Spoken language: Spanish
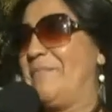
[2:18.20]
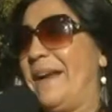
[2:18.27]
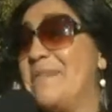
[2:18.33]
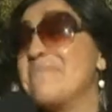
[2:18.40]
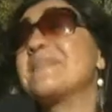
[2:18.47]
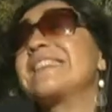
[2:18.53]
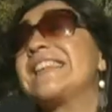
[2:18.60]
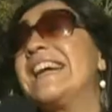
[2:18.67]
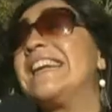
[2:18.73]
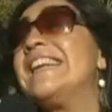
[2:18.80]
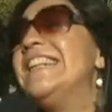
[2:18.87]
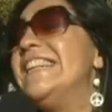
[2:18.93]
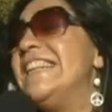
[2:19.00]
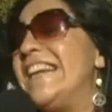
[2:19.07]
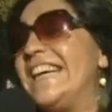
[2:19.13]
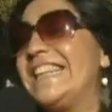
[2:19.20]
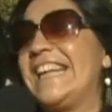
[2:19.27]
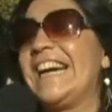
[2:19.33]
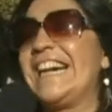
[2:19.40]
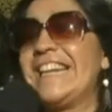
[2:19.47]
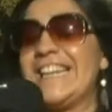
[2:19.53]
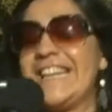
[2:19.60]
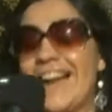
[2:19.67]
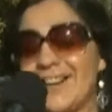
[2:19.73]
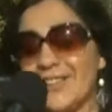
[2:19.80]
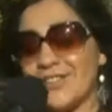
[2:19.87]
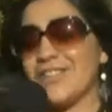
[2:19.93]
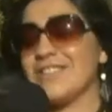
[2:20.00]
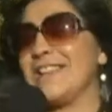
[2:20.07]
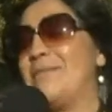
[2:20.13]
Para empezar esta gira,
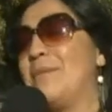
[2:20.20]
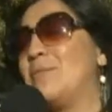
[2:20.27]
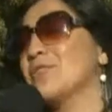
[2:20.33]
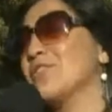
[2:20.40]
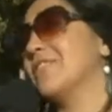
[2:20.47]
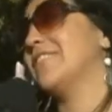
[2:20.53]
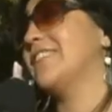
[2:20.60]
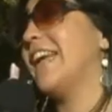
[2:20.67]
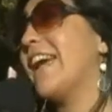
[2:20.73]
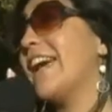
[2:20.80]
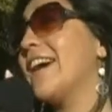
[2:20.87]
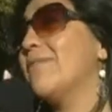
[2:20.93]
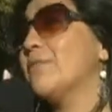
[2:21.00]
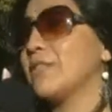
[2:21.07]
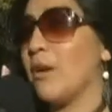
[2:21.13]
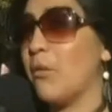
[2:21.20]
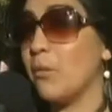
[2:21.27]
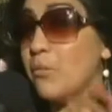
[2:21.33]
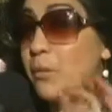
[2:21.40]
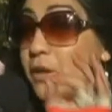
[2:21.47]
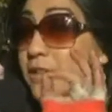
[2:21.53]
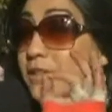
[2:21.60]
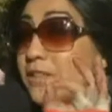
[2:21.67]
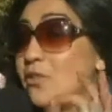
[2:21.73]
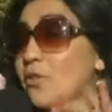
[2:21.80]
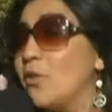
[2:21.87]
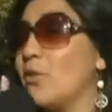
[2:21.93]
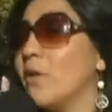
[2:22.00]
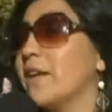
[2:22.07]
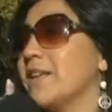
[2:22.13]
nosotros les llamamos NEA, o sea, vamos por
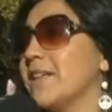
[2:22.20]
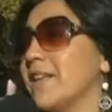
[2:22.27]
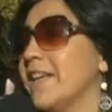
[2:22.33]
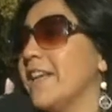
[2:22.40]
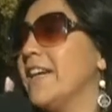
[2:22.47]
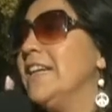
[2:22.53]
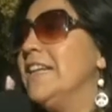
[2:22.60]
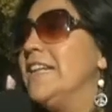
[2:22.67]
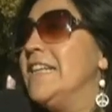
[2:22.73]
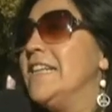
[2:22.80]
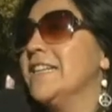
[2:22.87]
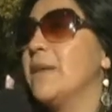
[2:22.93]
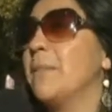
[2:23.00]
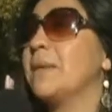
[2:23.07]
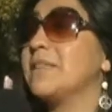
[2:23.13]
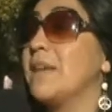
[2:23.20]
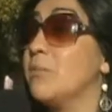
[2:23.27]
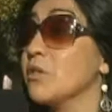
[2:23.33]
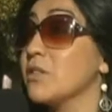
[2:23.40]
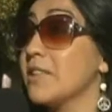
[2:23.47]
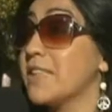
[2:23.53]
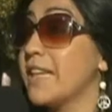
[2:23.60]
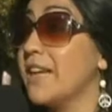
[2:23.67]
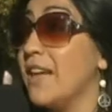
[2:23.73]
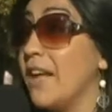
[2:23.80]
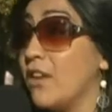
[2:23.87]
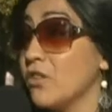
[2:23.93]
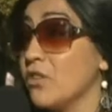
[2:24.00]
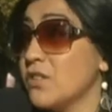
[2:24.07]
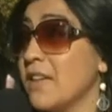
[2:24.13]
distintos lugares del NEA y empezamos ayer en
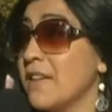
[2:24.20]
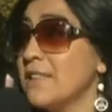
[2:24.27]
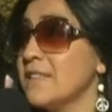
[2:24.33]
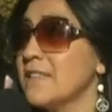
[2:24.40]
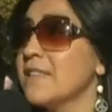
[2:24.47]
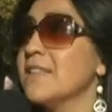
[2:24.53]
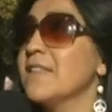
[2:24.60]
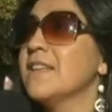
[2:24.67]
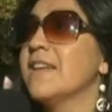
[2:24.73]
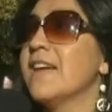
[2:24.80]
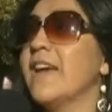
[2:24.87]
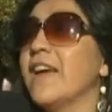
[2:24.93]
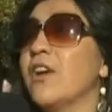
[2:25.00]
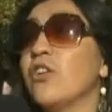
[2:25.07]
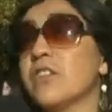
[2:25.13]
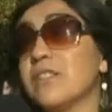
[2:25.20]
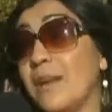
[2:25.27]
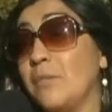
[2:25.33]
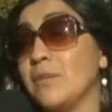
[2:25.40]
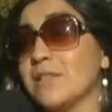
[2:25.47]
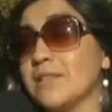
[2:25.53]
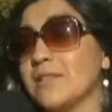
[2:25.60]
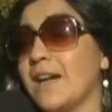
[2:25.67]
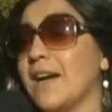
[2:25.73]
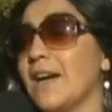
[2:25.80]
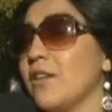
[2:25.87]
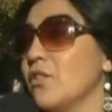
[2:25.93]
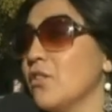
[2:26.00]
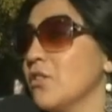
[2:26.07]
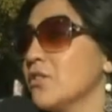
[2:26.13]
Las Rosas, eh, hoy estamos en San
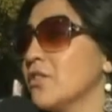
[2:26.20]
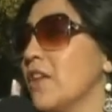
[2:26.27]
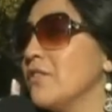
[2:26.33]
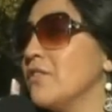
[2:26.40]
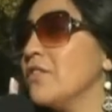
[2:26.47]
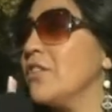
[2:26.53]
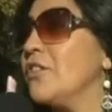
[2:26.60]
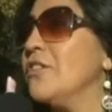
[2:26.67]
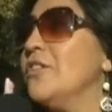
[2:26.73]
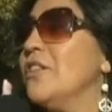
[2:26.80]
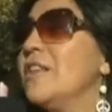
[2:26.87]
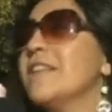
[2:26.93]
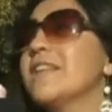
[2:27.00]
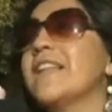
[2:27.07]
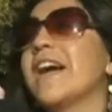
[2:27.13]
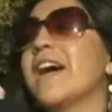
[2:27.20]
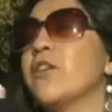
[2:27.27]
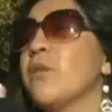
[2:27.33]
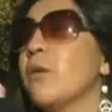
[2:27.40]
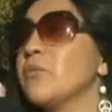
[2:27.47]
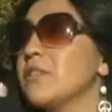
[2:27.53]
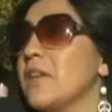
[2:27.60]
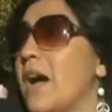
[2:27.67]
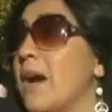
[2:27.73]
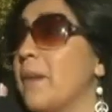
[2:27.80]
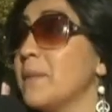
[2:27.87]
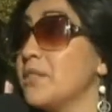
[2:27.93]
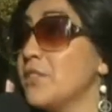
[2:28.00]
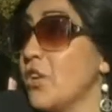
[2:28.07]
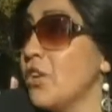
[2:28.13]
Carlos Centro, de acá nos vamos a
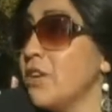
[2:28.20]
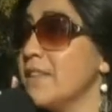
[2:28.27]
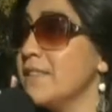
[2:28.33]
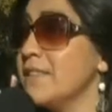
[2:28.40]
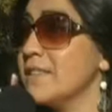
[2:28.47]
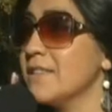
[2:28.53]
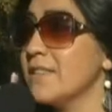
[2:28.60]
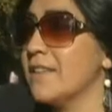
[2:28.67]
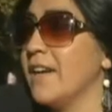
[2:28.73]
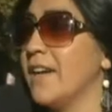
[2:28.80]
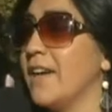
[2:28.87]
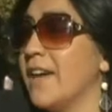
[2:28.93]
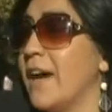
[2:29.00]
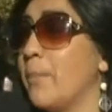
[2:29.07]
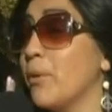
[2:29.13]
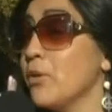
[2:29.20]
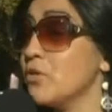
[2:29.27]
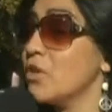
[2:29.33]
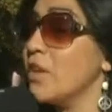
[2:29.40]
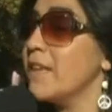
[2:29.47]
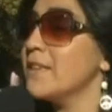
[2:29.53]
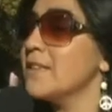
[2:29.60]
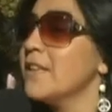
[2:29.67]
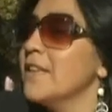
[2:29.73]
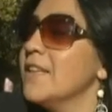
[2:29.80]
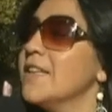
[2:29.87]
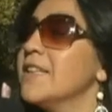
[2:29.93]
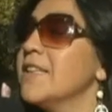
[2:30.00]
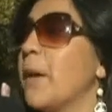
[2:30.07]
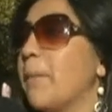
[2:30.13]
Misiones, eh, Apóstoles,
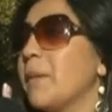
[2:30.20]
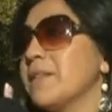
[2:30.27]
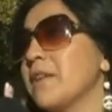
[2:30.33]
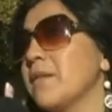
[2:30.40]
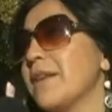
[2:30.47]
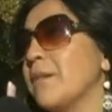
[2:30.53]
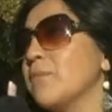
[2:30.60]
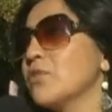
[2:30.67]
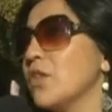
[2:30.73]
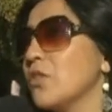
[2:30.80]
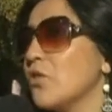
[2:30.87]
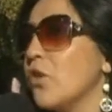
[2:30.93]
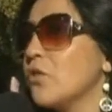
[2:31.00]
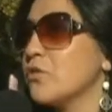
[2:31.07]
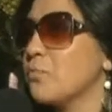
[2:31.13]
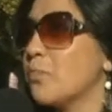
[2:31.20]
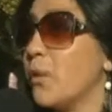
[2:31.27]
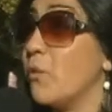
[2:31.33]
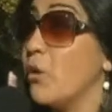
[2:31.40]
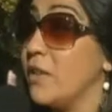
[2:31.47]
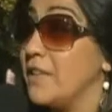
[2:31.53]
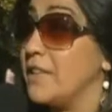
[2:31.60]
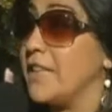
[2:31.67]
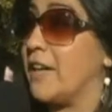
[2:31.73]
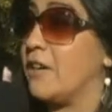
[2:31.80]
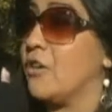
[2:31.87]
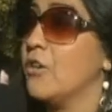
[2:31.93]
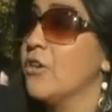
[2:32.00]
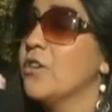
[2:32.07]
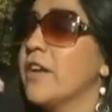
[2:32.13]
y después terminamos en dos pueblos del
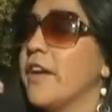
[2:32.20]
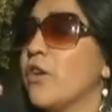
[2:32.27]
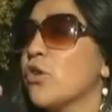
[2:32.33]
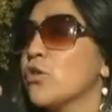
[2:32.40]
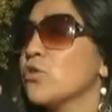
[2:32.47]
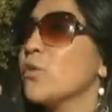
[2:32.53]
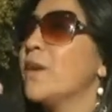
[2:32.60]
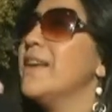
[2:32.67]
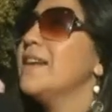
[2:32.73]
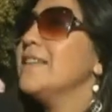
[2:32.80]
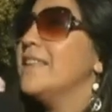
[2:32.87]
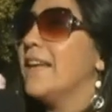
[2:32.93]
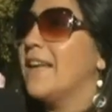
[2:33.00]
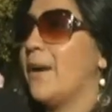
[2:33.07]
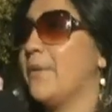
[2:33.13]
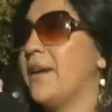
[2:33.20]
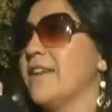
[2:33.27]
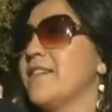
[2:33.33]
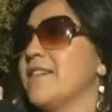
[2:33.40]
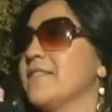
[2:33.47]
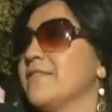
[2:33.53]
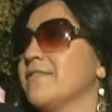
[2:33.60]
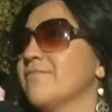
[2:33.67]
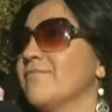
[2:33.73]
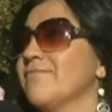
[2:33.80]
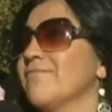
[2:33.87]
Chaco, en Corzuela y en Las Breñas.